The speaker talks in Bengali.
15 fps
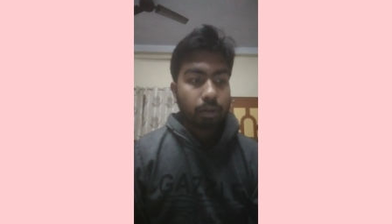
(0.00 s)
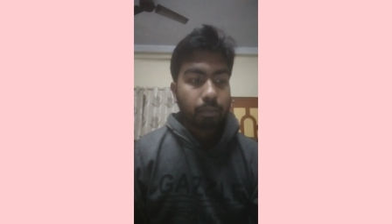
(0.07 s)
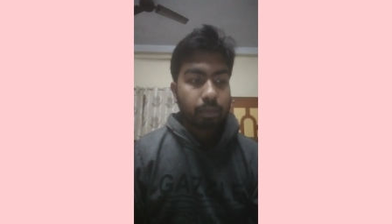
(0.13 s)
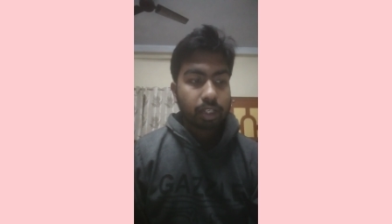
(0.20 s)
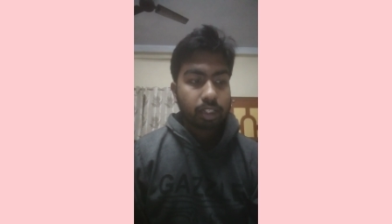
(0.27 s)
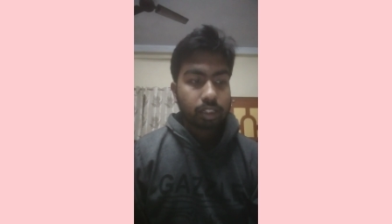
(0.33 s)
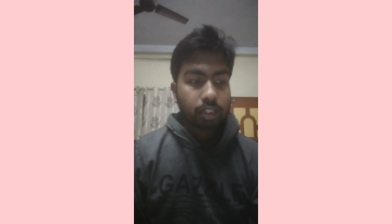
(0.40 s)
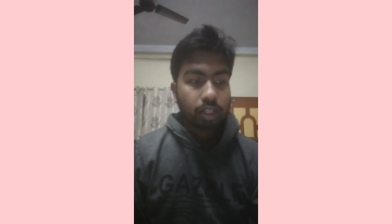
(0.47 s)

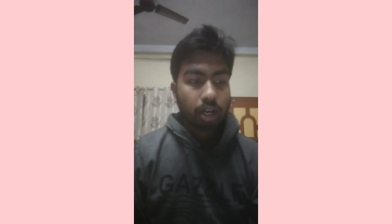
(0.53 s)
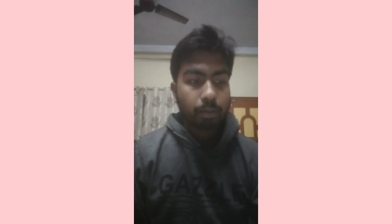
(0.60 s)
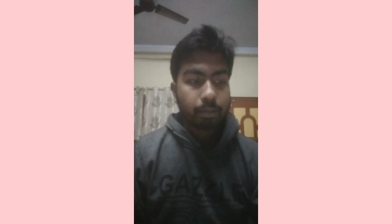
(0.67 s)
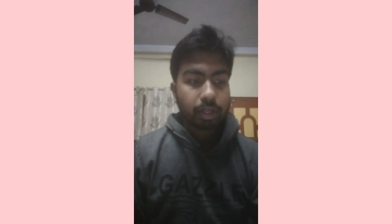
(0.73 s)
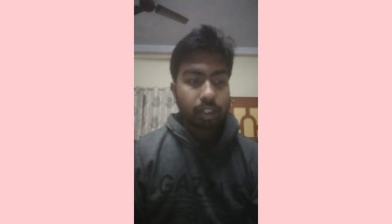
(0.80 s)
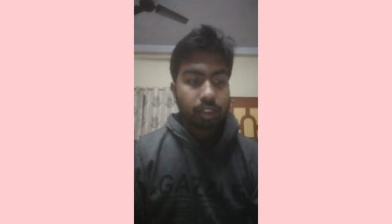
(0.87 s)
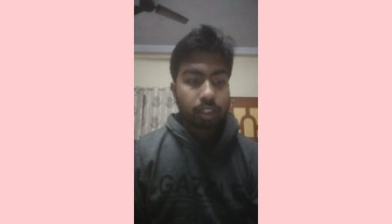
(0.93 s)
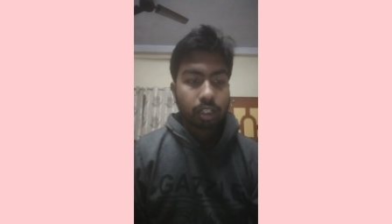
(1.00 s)
মিস
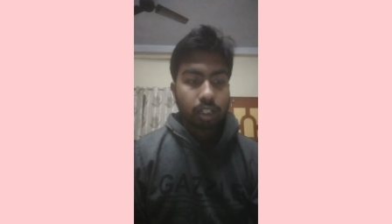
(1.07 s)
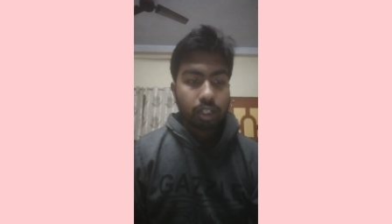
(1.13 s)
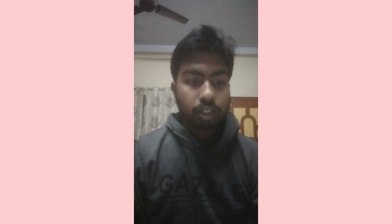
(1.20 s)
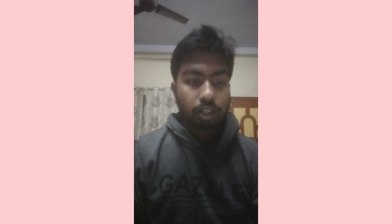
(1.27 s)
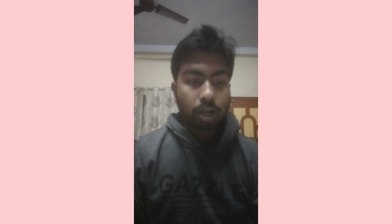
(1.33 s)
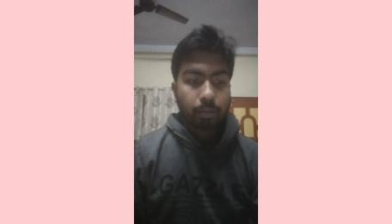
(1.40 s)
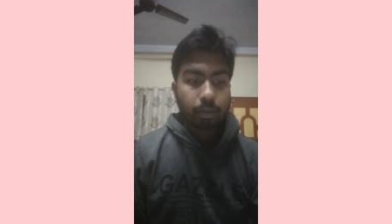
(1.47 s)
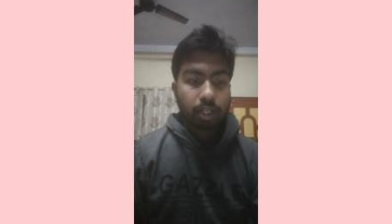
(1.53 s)
গামিত
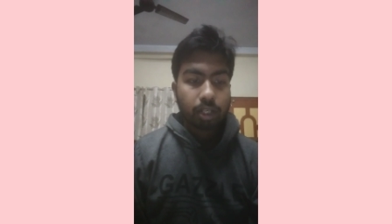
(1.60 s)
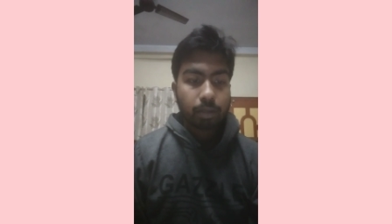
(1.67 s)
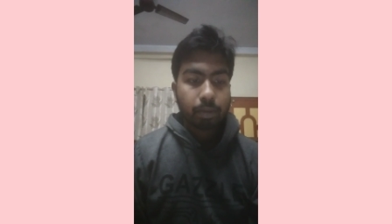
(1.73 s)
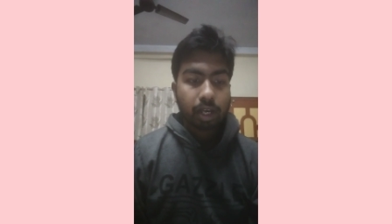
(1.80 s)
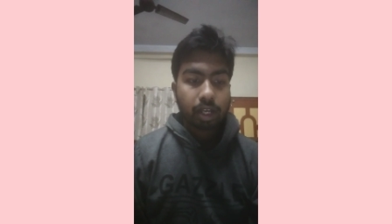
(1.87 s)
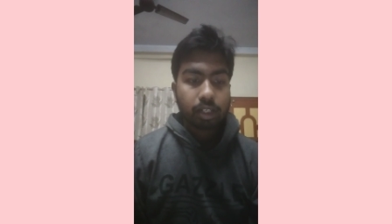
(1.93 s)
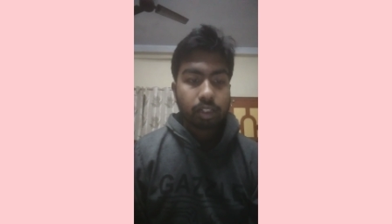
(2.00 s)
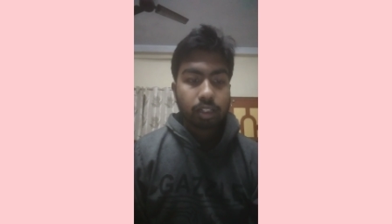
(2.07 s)

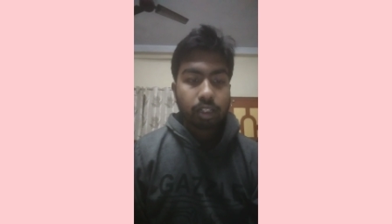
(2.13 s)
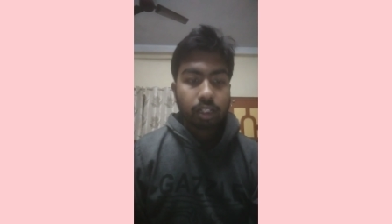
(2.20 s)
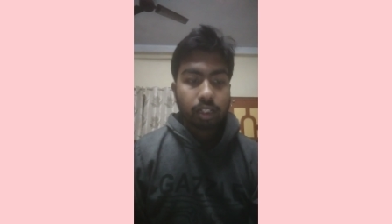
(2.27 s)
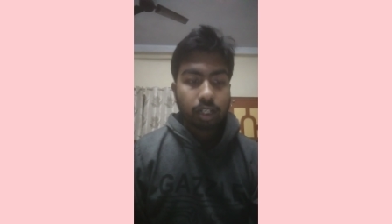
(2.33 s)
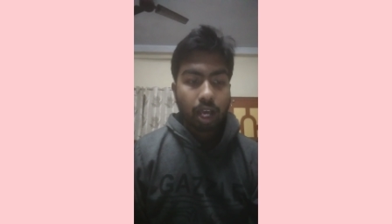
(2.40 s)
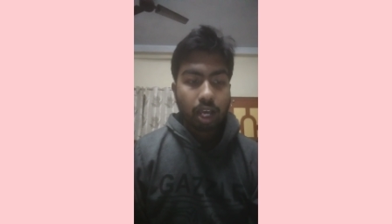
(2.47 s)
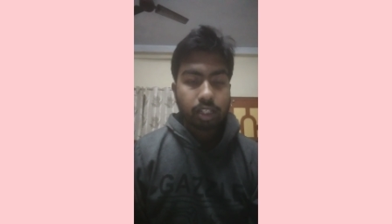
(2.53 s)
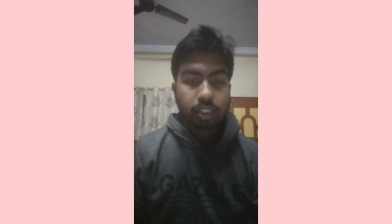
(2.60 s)
রামালিবেন
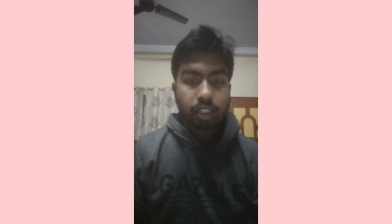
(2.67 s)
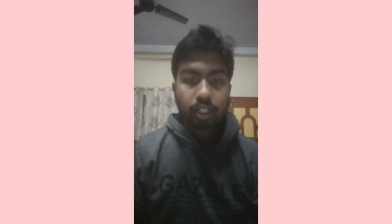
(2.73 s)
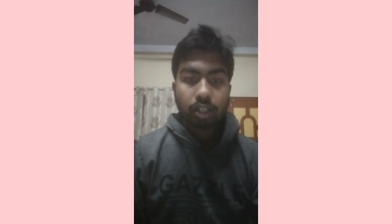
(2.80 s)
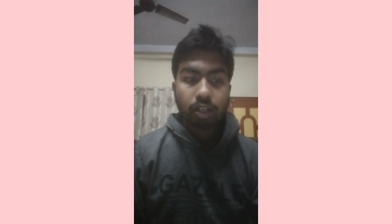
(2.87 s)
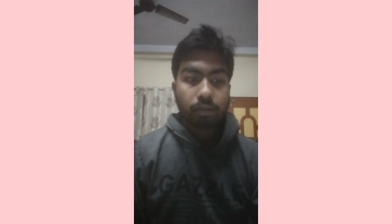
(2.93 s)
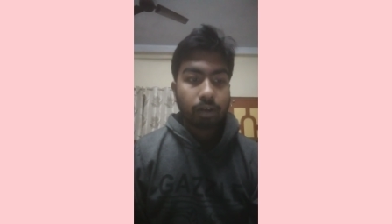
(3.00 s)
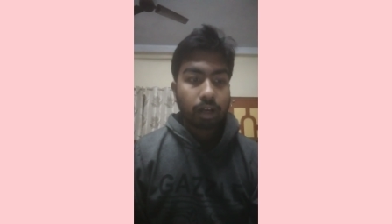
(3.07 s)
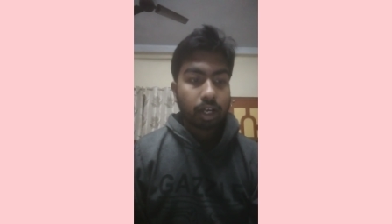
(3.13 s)
রায়সিংহ
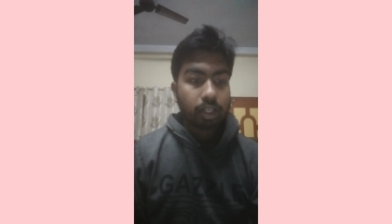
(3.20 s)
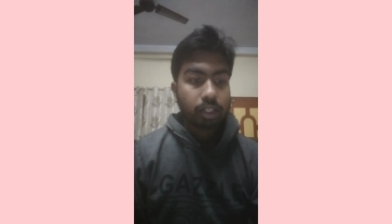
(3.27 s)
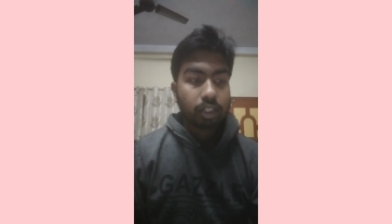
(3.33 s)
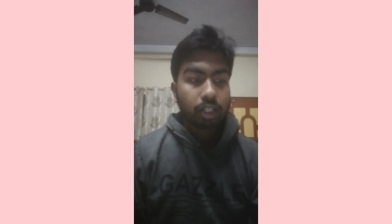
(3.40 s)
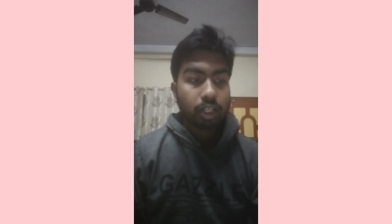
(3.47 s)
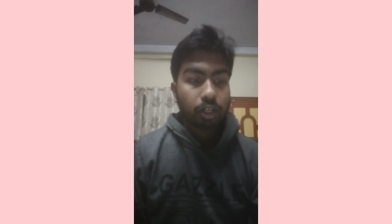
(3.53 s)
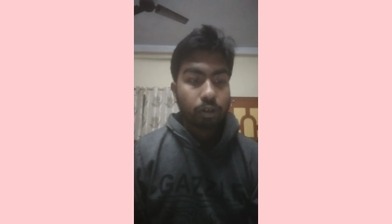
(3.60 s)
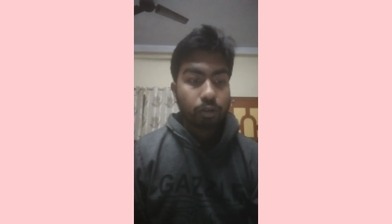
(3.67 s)
ভাই
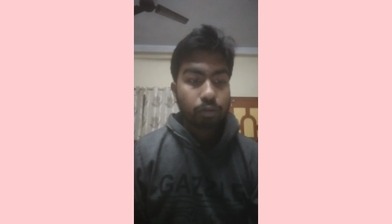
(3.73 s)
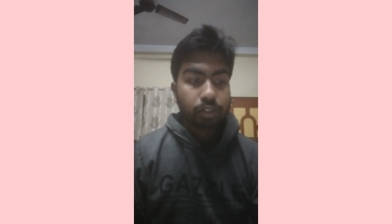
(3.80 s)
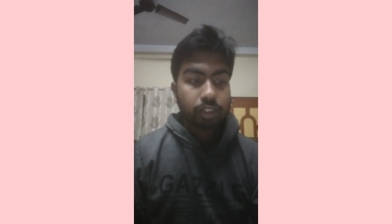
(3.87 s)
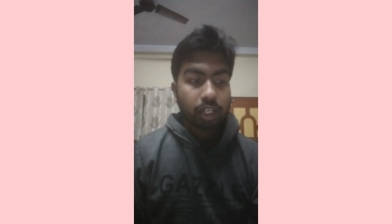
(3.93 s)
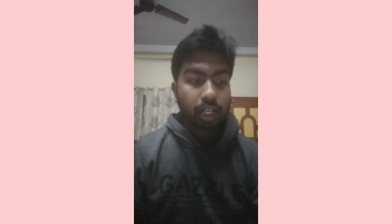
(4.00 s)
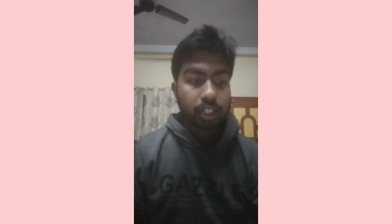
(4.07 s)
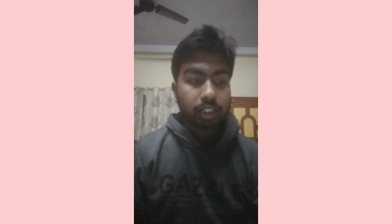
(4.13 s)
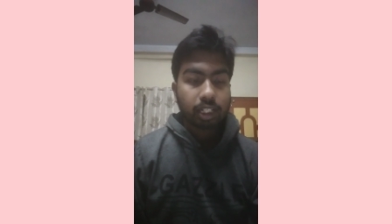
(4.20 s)

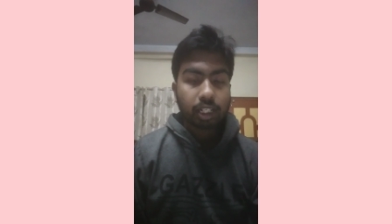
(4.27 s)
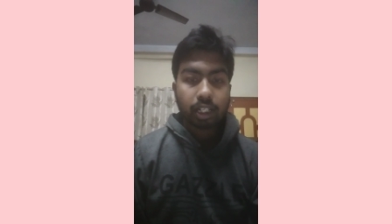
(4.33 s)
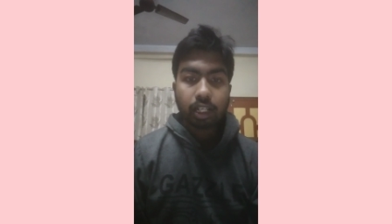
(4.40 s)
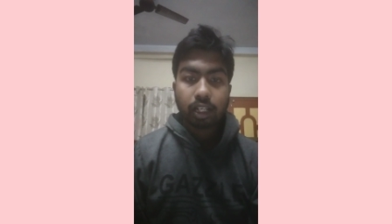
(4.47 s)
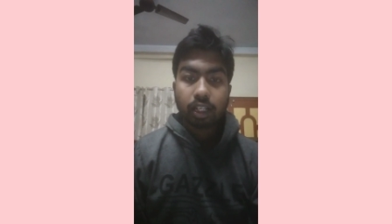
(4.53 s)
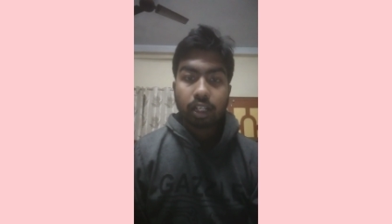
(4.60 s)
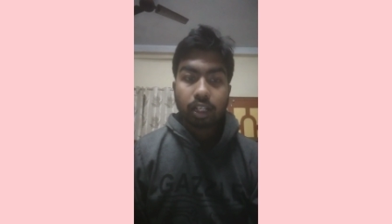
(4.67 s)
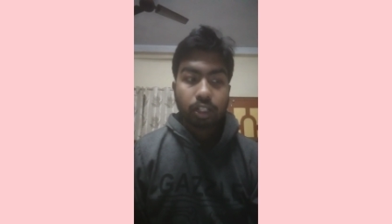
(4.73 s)
গুজরাট থেকে
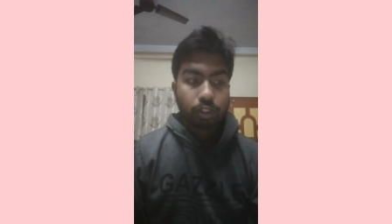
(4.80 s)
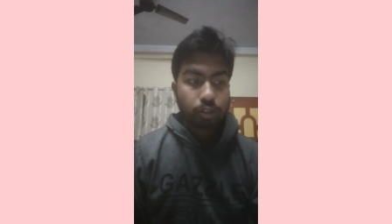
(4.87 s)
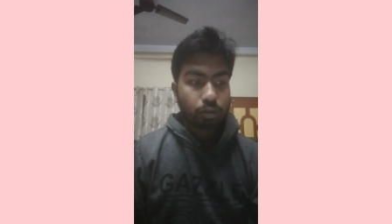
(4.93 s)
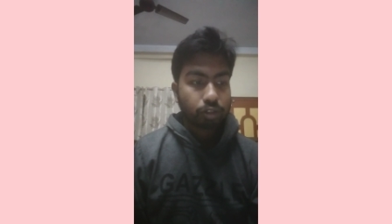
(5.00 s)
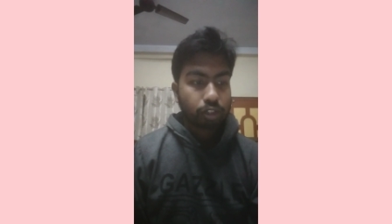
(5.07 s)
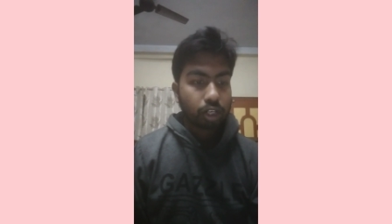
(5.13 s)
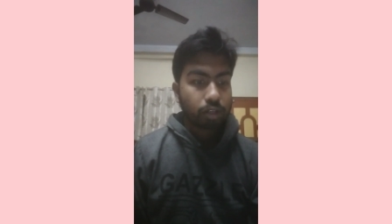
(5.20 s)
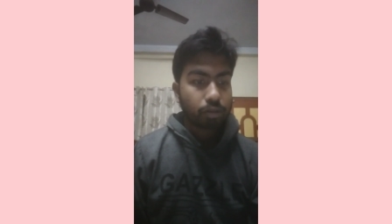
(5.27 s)

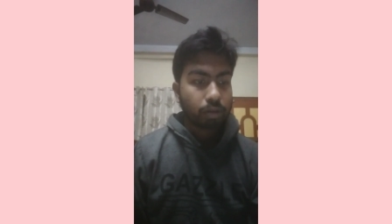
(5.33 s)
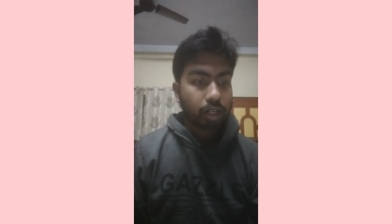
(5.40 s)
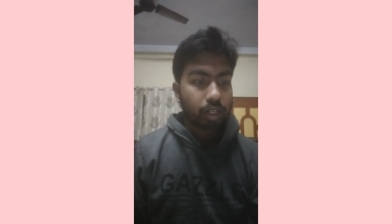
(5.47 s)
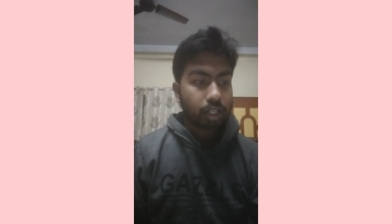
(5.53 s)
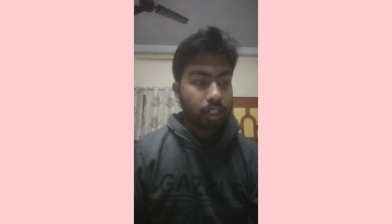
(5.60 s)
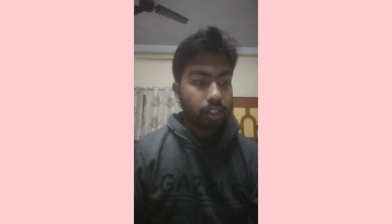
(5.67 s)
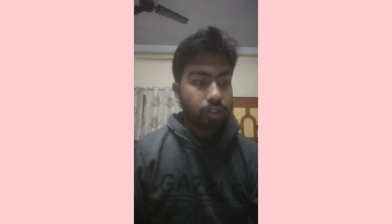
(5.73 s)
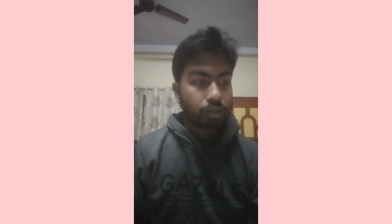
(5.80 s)
সোশ্যাল
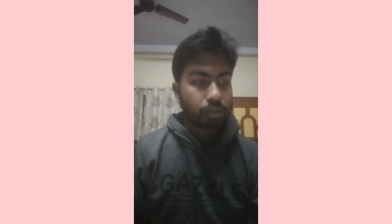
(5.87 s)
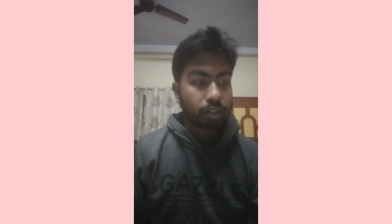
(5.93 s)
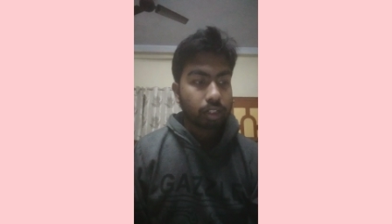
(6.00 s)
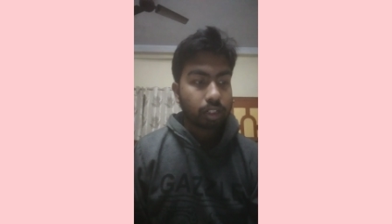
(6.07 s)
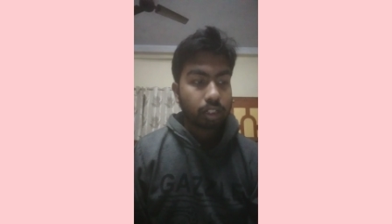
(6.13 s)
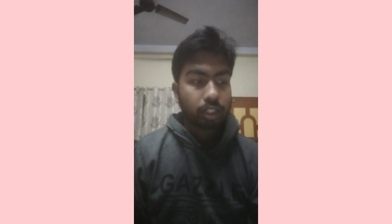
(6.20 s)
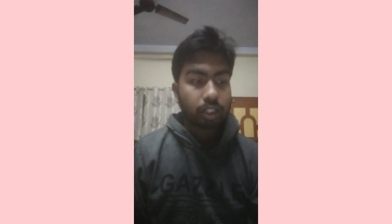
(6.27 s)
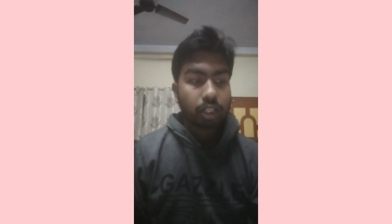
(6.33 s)
ওয়ার্কের জন্যে